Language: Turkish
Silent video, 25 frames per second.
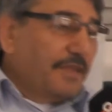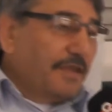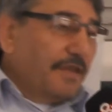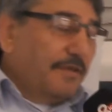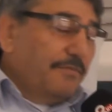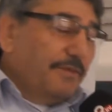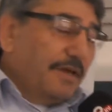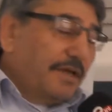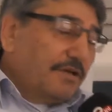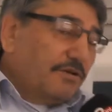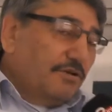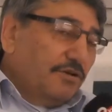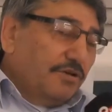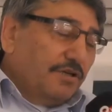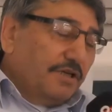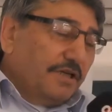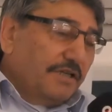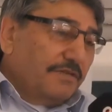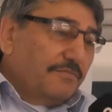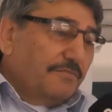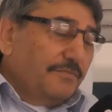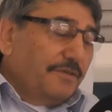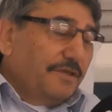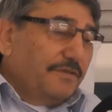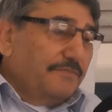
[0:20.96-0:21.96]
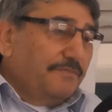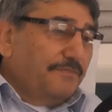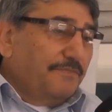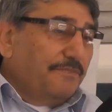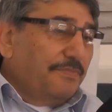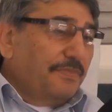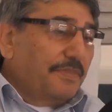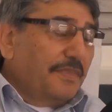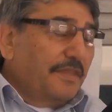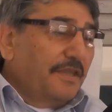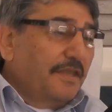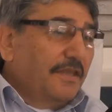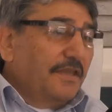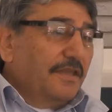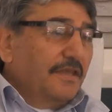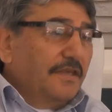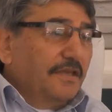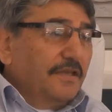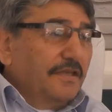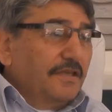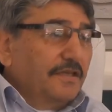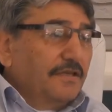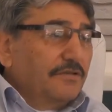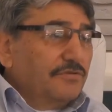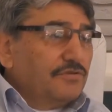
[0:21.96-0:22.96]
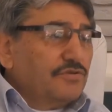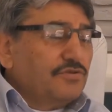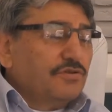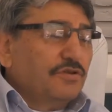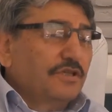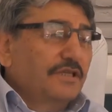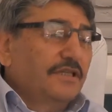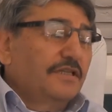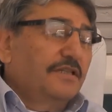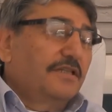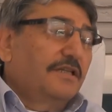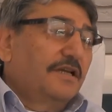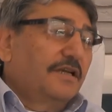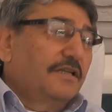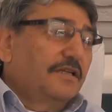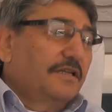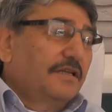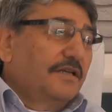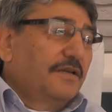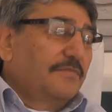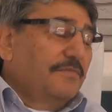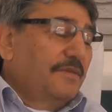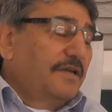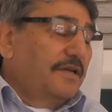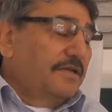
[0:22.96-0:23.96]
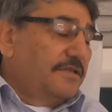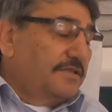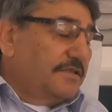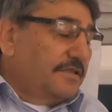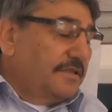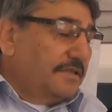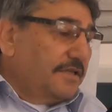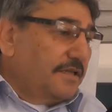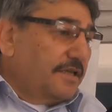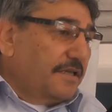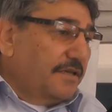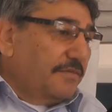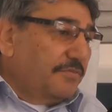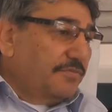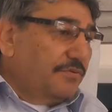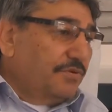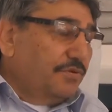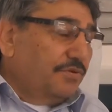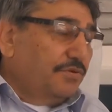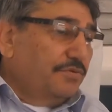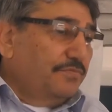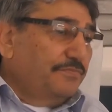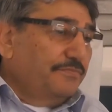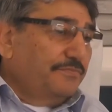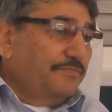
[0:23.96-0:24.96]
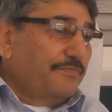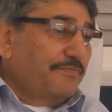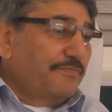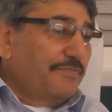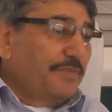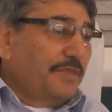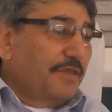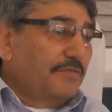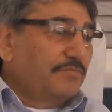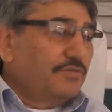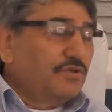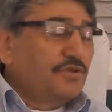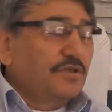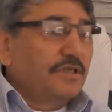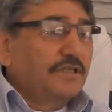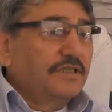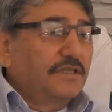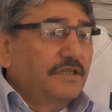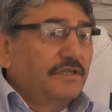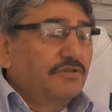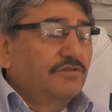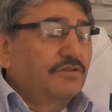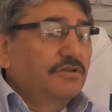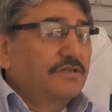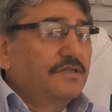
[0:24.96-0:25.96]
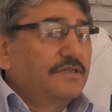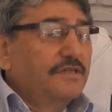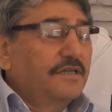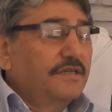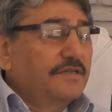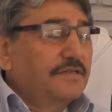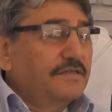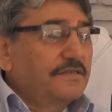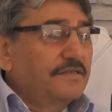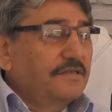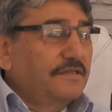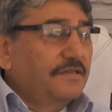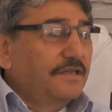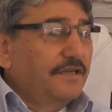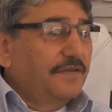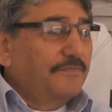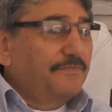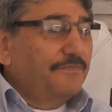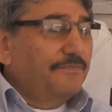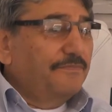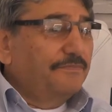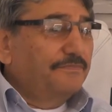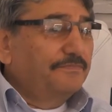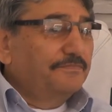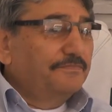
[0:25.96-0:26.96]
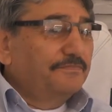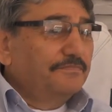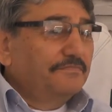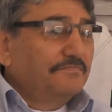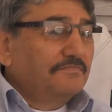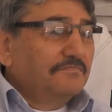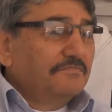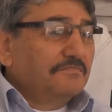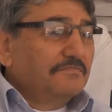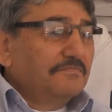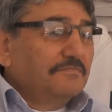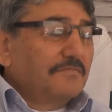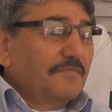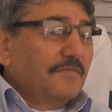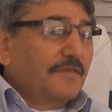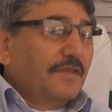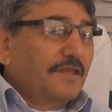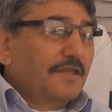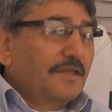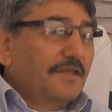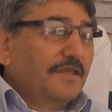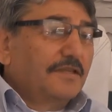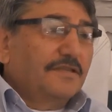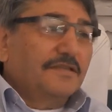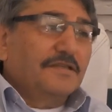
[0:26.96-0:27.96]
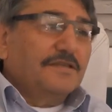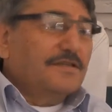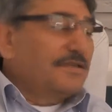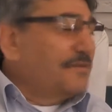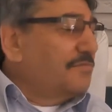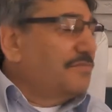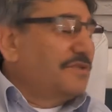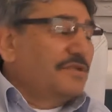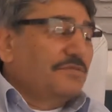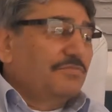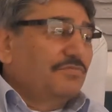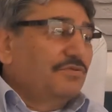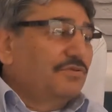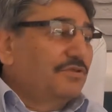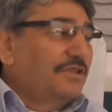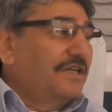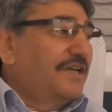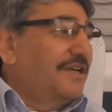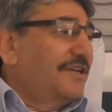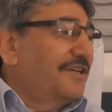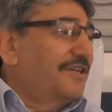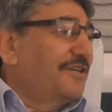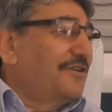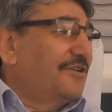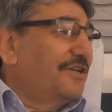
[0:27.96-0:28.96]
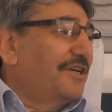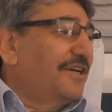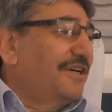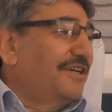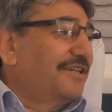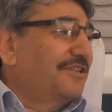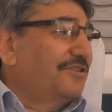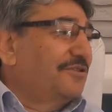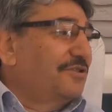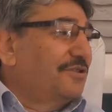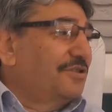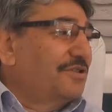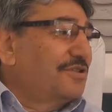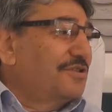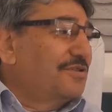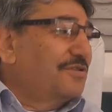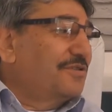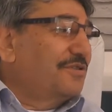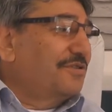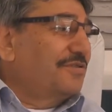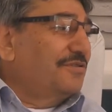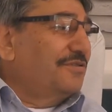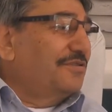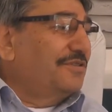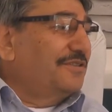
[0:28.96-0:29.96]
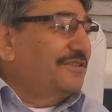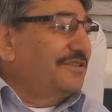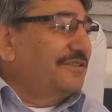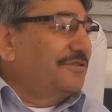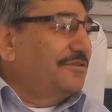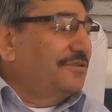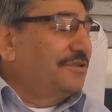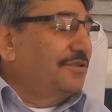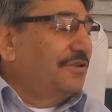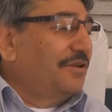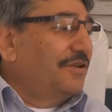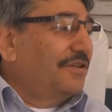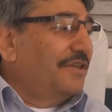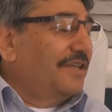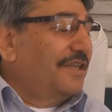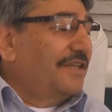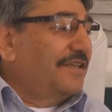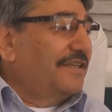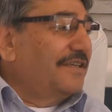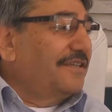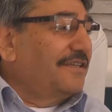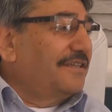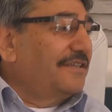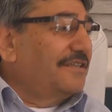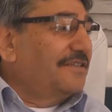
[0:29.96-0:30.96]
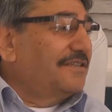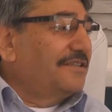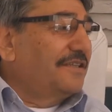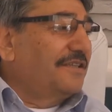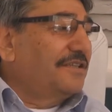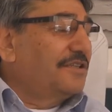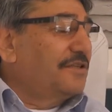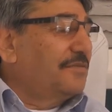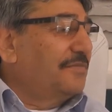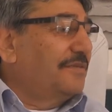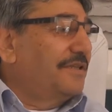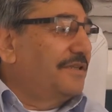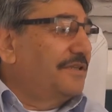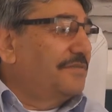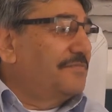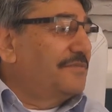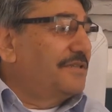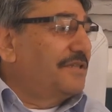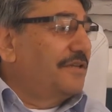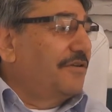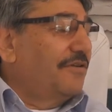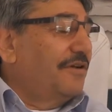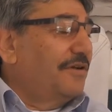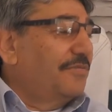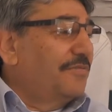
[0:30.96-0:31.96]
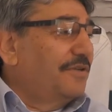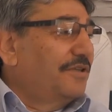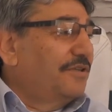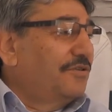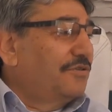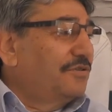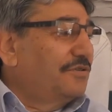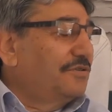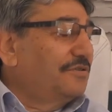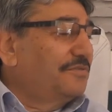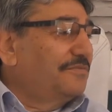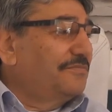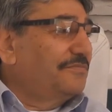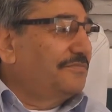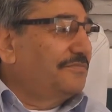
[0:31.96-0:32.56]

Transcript: emekli öğretmenim. Uzun yıllardır emlakçılık yapıyorum. sektörün içerisindeyim rızkımızı burada arıyoruz. O yönde çalışmalarımız devam ediyor.